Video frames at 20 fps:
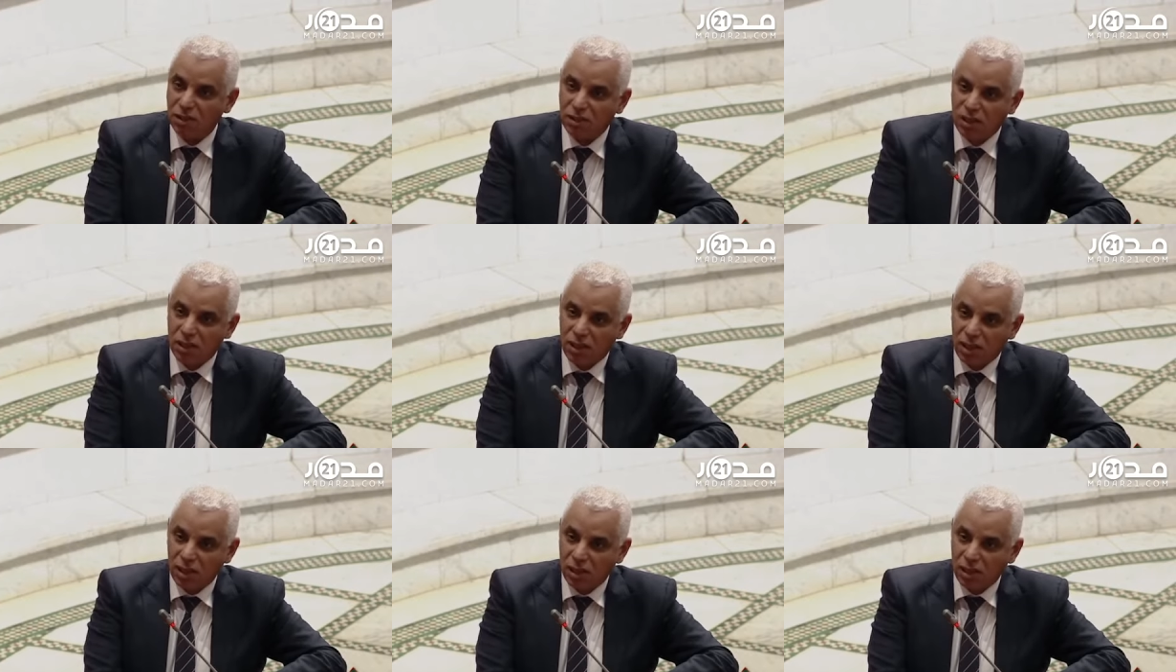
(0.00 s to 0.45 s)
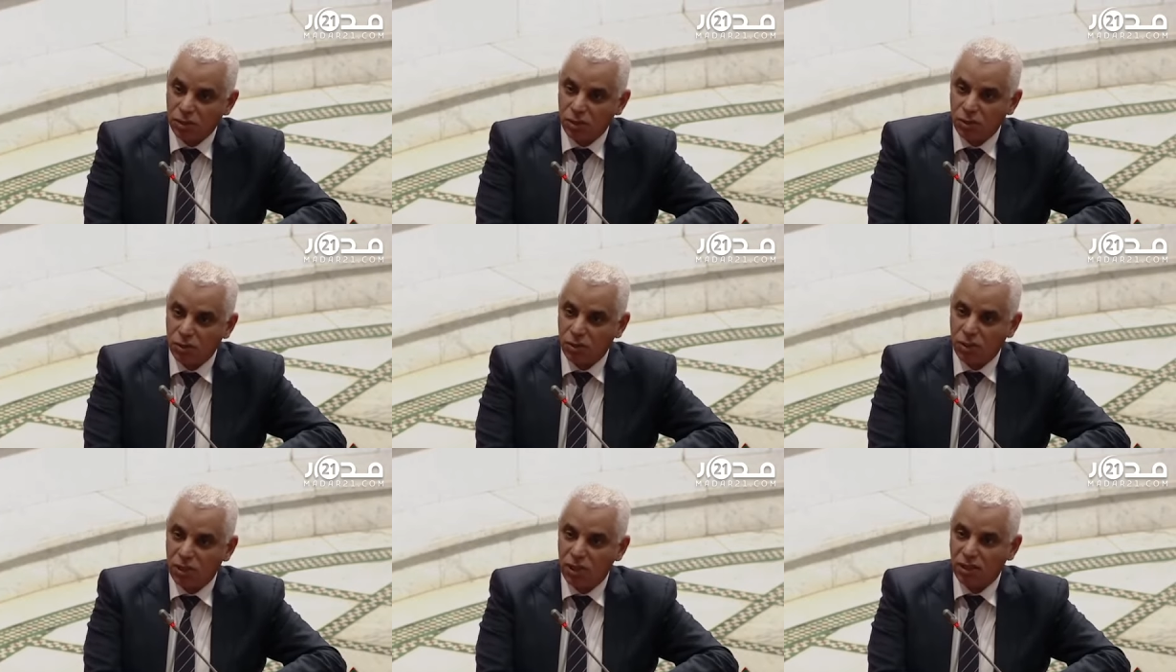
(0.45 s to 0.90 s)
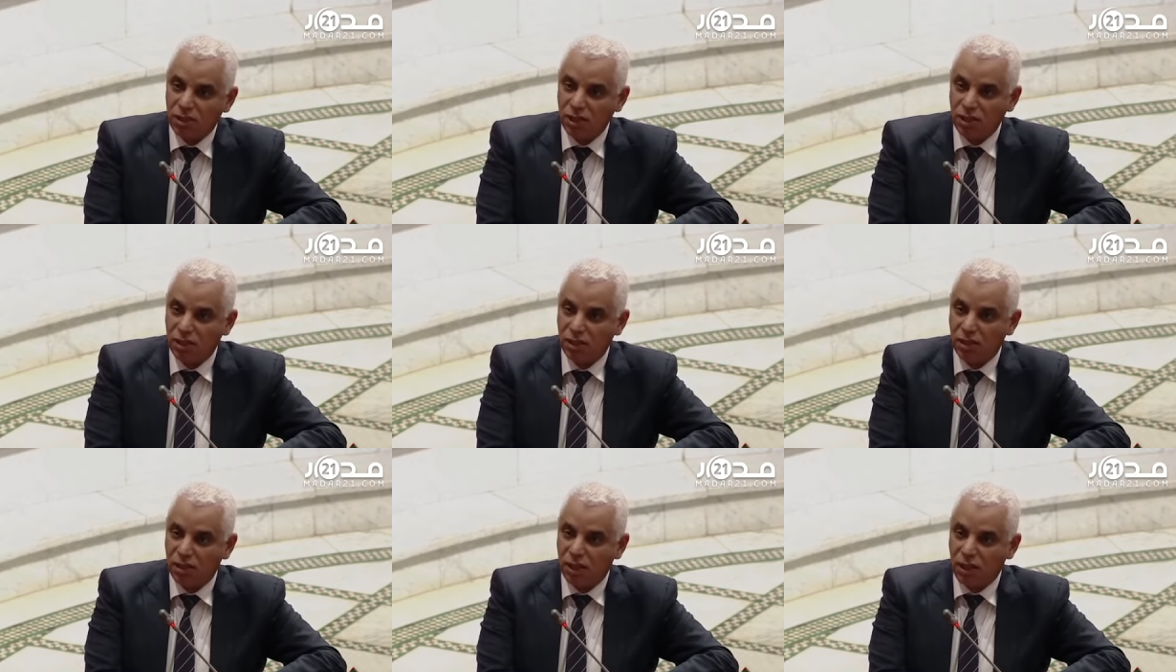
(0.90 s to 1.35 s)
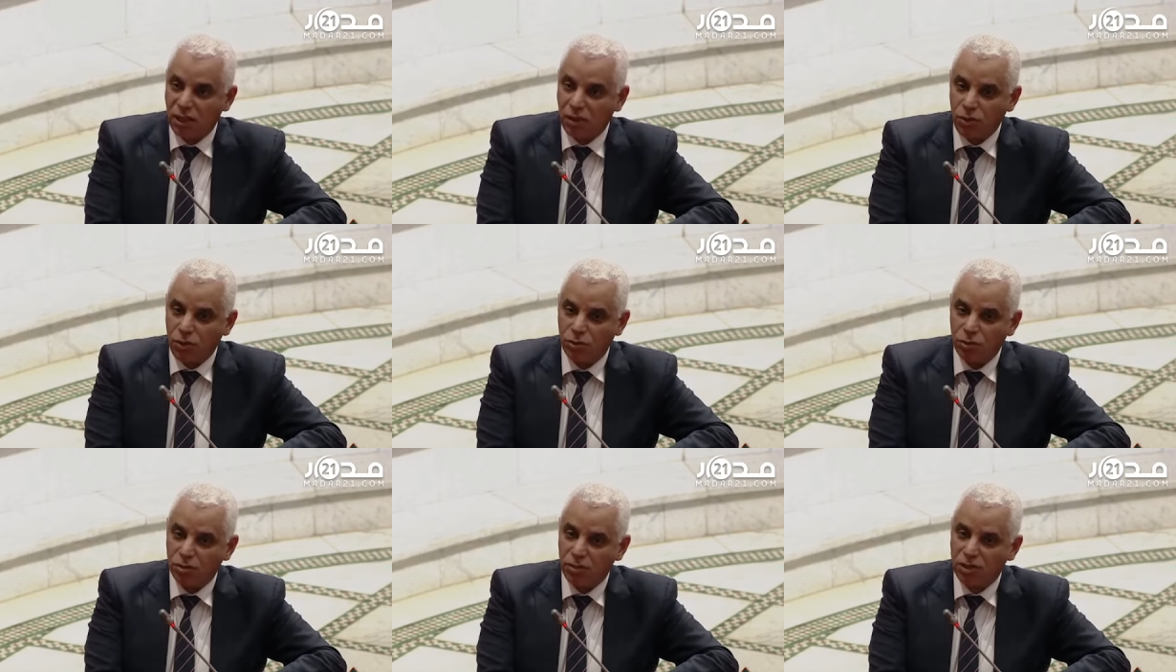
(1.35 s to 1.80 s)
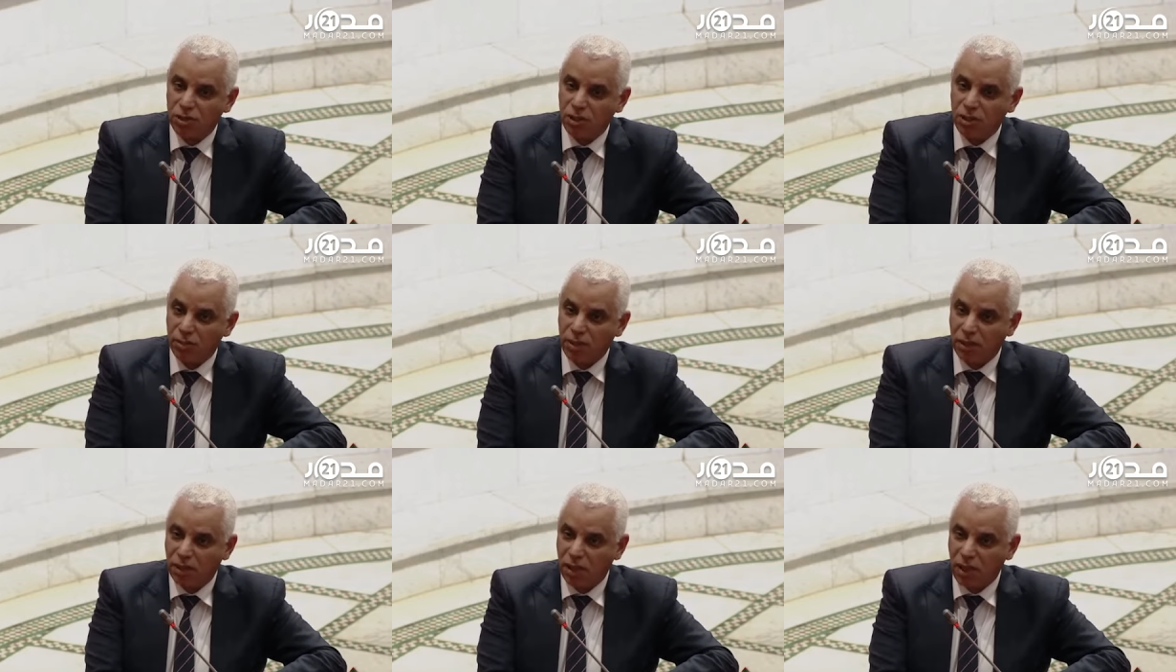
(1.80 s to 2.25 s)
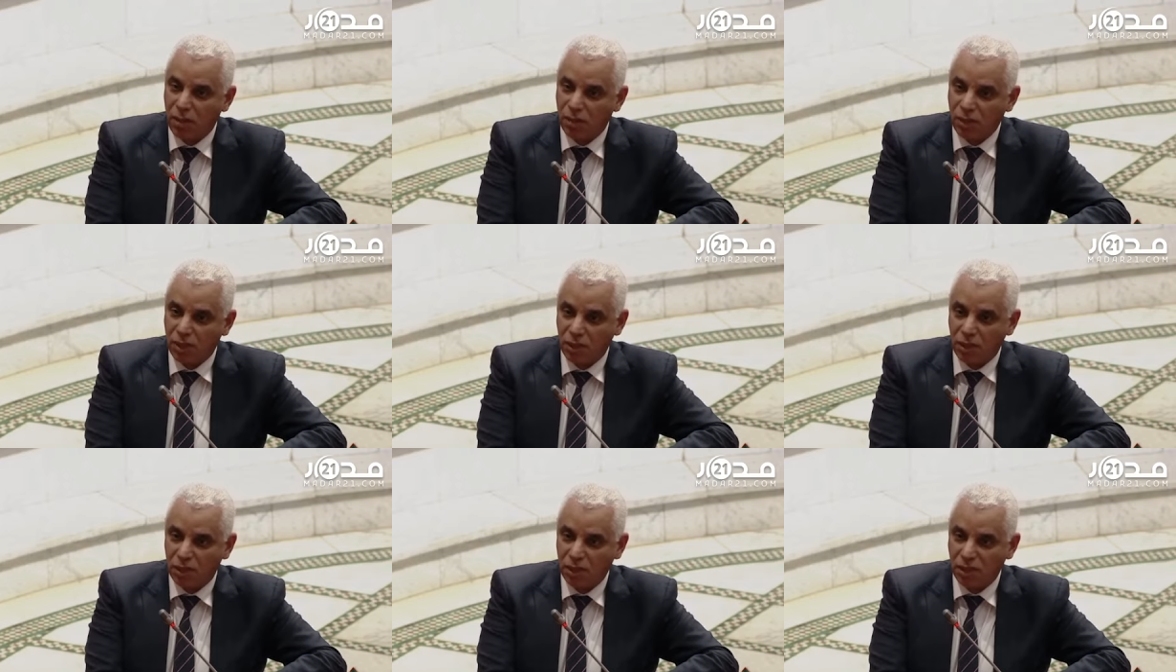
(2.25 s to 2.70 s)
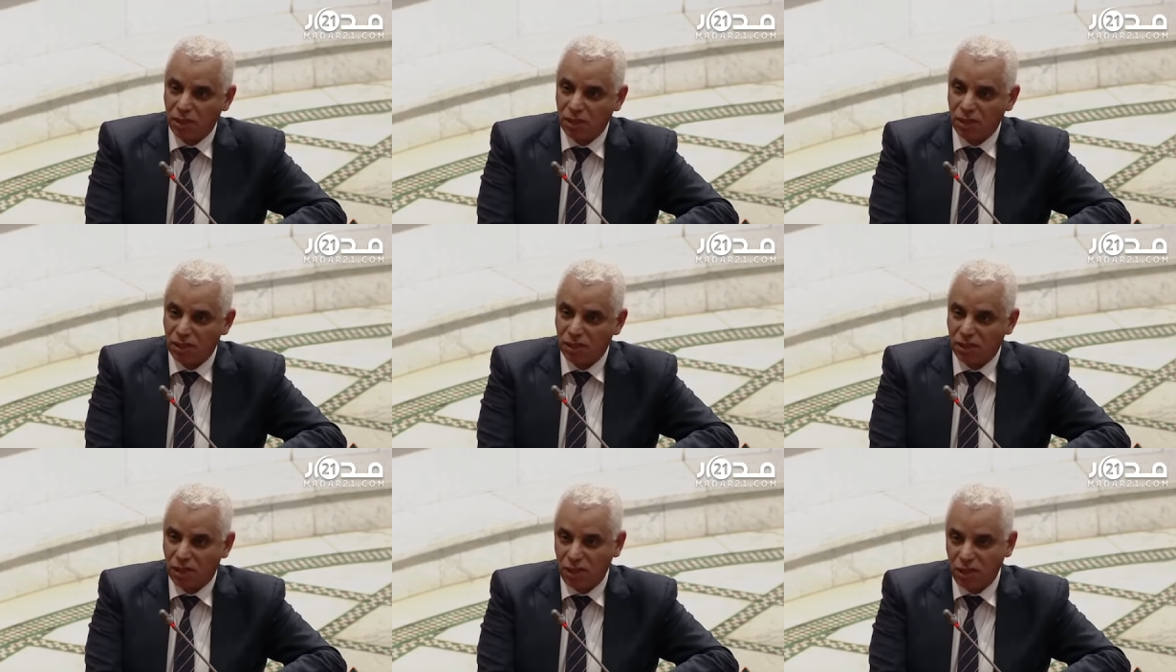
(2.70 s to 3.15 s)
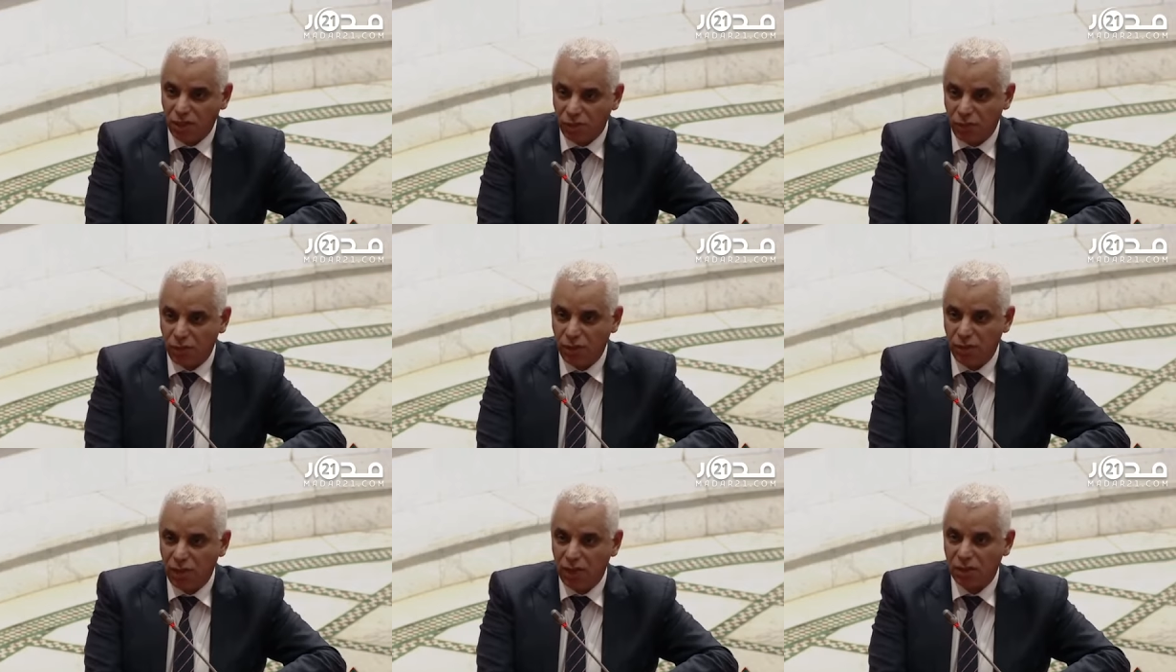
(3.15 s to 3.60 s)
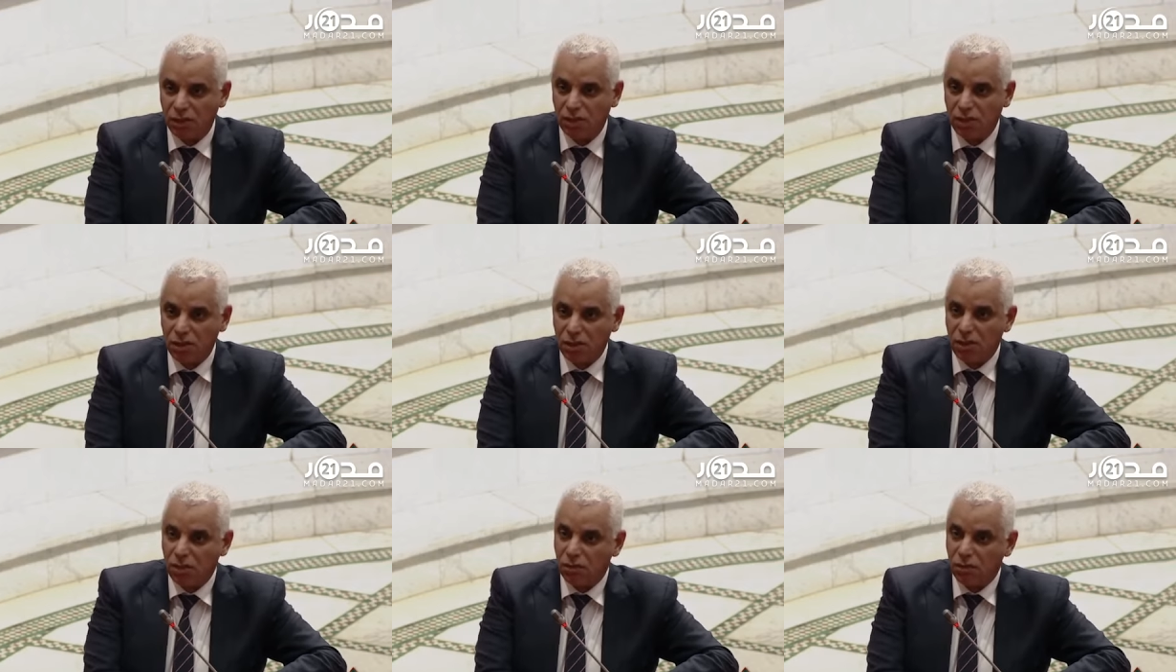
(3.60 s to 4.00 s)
تقلص ولا تحيد كاع الحدوث ديال بعض الامراض اللي تقدر تكلف البلاد